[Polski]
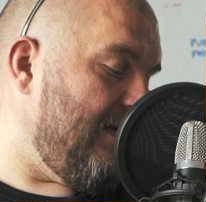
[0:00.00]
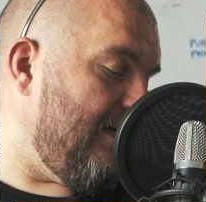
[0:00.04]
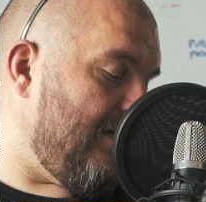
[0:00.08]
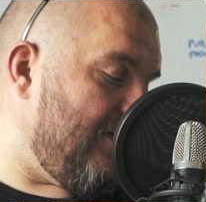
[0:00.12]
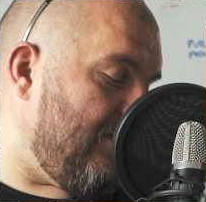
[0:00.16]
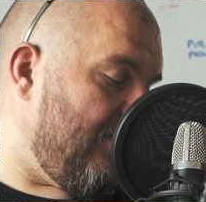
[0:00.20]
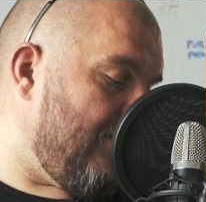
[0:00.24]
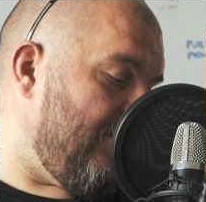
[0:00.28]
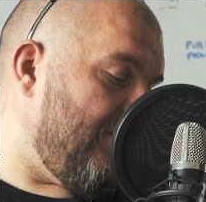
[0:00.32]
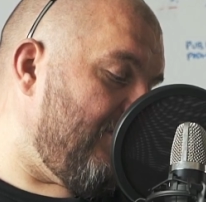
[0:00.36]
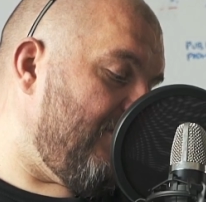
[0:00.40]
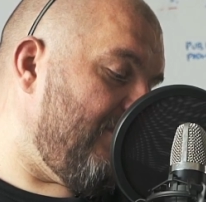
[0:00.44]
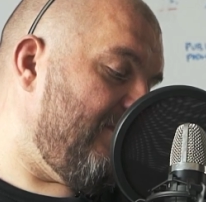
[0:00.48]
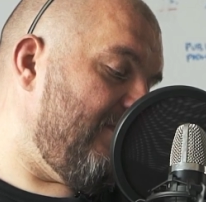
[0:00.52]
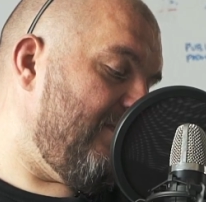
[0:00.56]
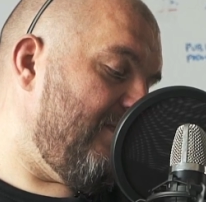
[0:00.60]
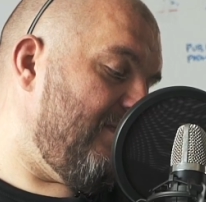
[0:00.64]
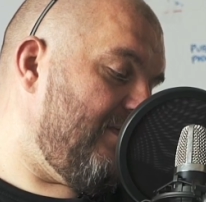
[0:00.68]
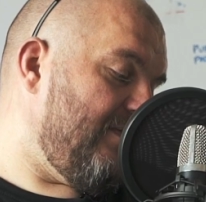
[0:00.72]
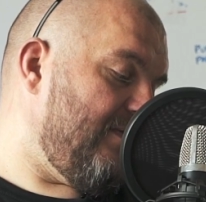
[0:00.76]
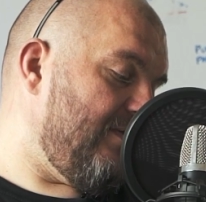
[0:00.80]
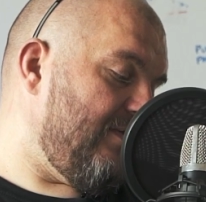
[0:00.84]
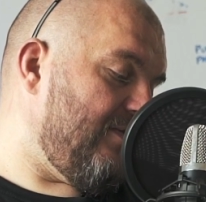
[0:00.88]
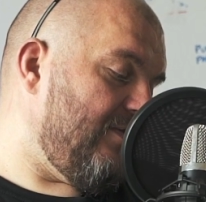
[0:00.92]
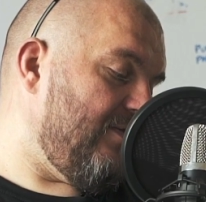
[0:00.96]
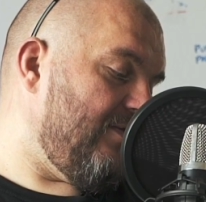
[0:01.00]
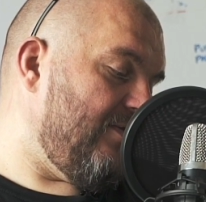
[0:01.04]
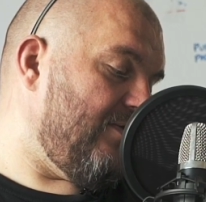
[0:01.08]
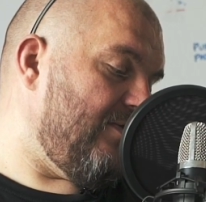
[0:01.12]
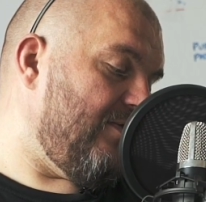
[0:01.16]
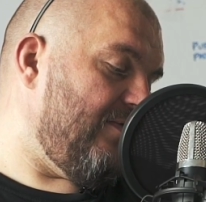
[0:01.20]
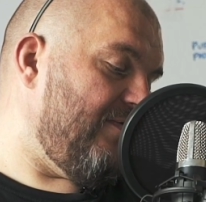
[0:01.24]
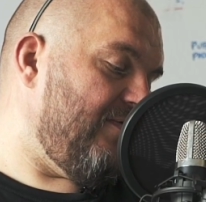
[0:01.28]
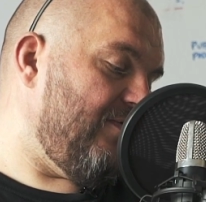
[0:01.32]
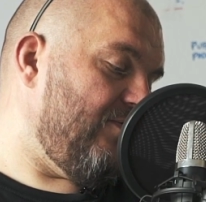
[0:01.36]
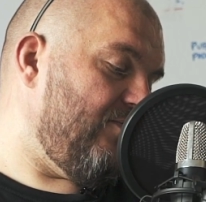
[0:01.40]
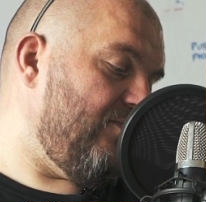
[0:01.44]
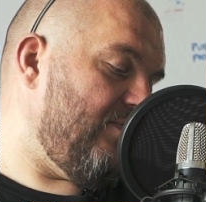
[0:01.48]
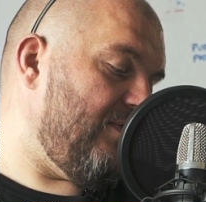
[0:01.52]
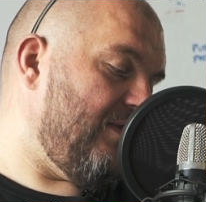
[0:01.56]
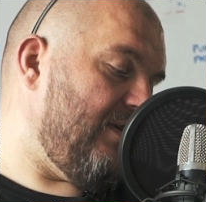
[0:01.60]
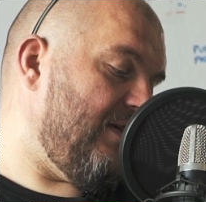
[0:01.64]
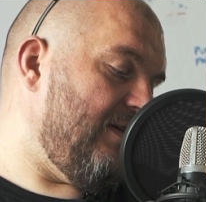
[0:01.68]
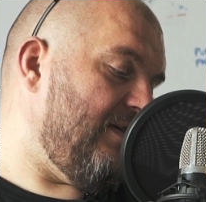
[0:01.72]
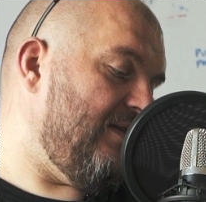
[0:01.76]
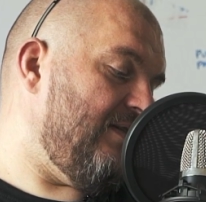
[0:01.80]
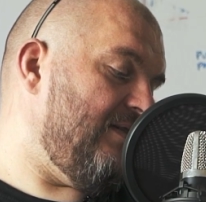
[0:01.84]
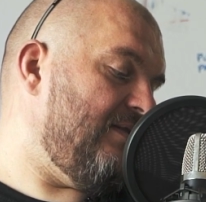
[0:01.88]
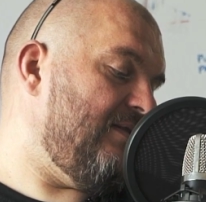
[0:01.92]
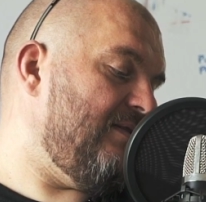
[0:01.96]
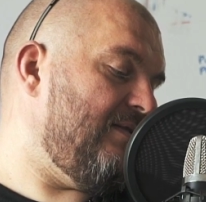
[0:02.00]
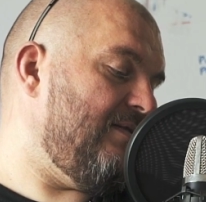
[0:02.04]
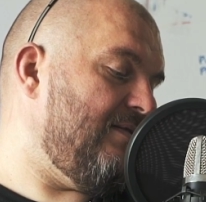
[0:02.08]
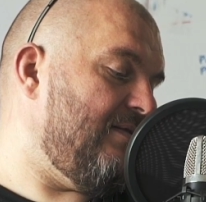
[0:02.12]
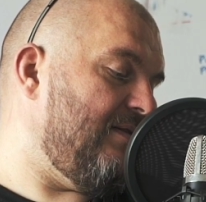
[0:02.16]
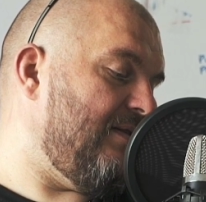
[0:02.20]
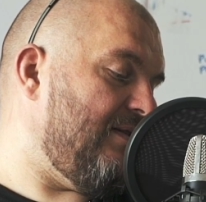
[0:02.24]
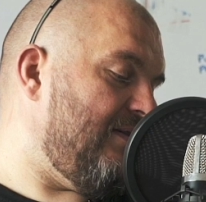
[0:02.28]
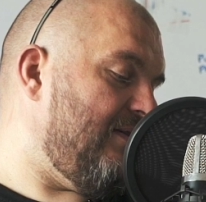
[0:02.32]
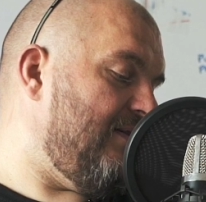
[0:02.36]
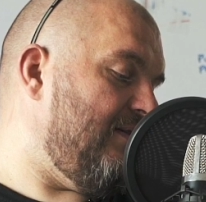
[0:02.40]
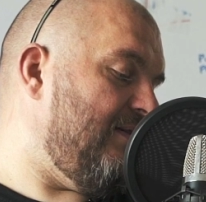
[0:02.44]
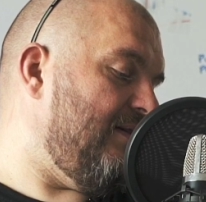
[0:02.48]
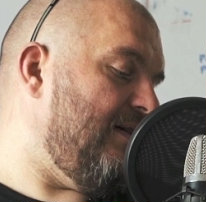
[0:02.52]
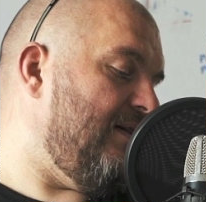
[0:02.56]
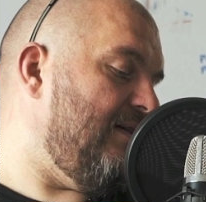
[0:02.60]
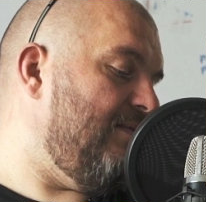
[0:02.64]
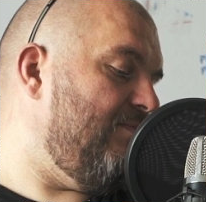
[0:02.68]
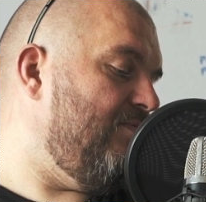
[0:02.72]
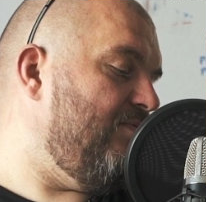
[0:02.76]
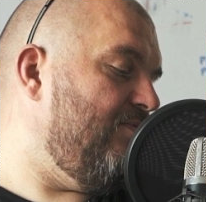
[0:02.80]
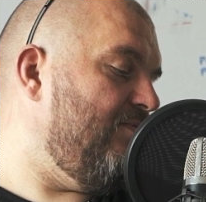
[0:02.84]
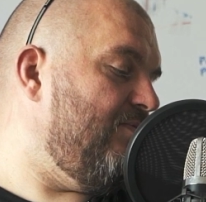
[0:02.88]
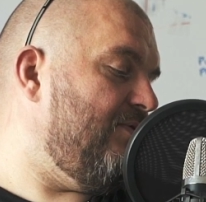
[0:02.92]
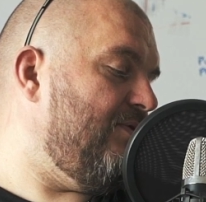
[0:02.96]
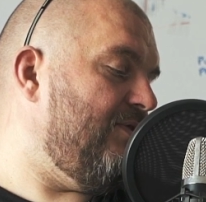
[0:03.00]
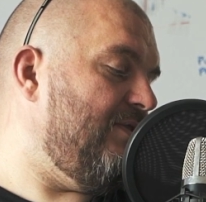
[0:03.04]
ale kolorowy, kolorowy tutaj jest taki album,